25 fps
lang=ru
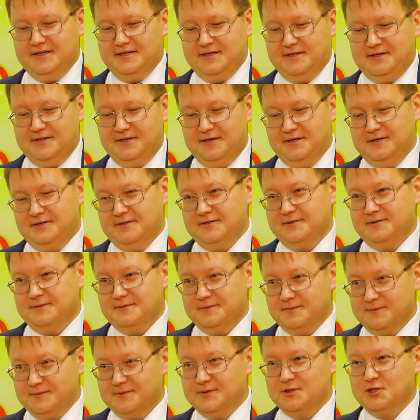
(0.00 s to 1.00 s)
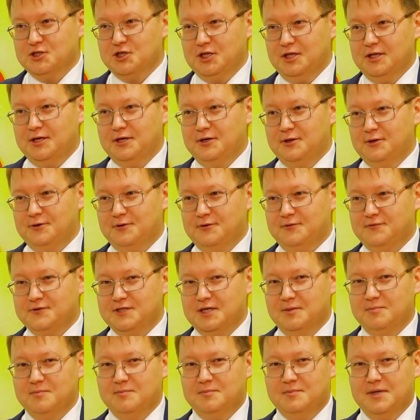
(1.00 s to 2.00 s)
Я желаю
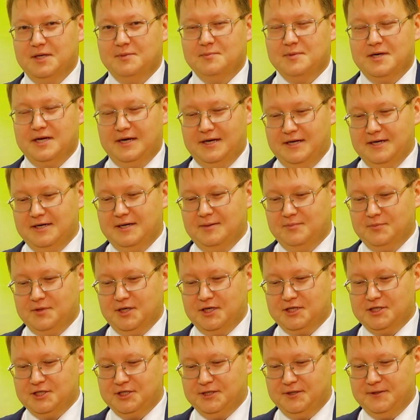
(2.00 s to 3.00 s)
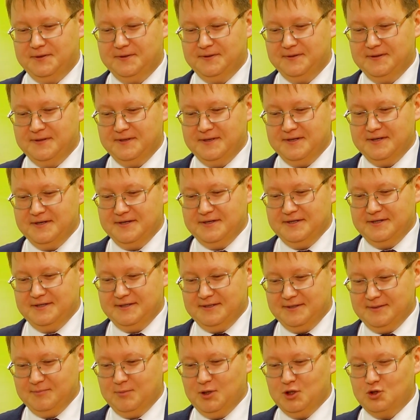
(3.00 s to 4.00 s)
всем моим коллегам также
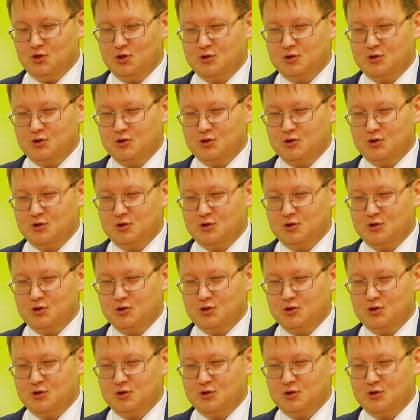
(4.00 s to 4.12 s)
быть